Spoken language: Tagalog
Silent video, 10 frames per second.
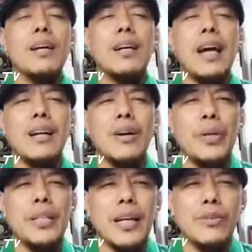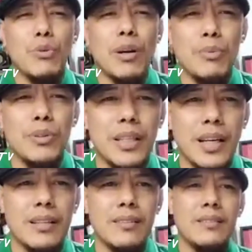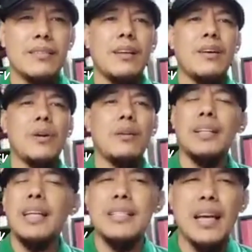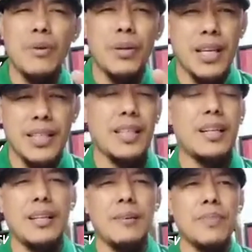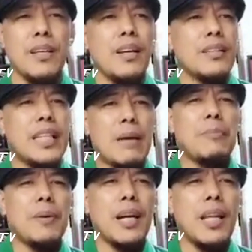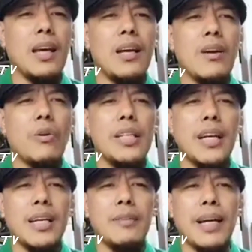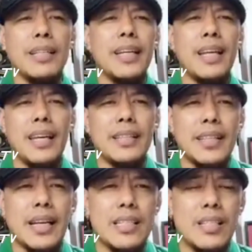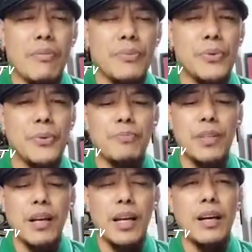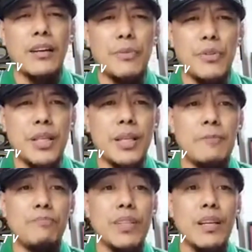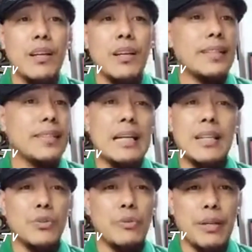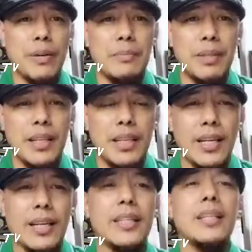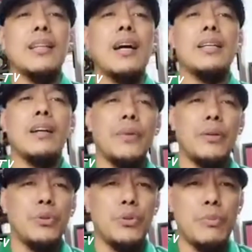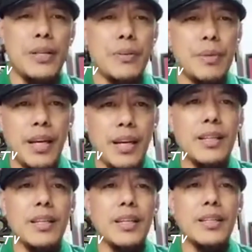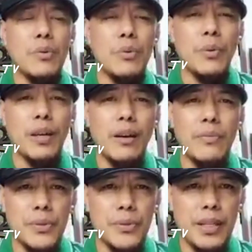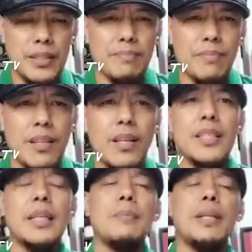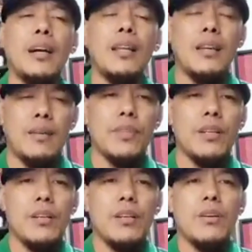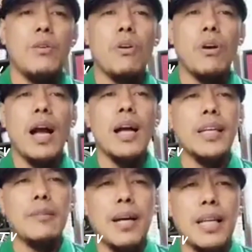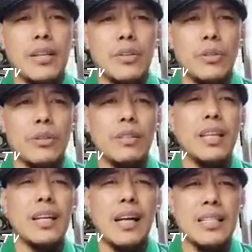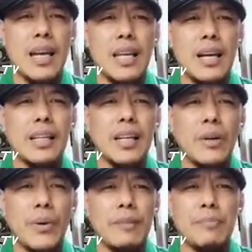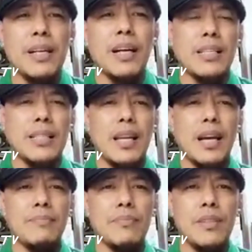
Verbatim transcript: gagawin niya itong kabutihan. Allahu Akbar. Dahil sa awa sa atin ng Allah. Sinabi pa ng Allah, Qul ya ibadi alladhina asrafu ala anfusihim la takhnatu min rahmatillah inna Allah yaghfiru dhunuba jami'a innahu huwal ghafurur rahim. Sinabi ng Allah, O aking mga lingkod na nagkasala, nakagawa ng pagkakasala,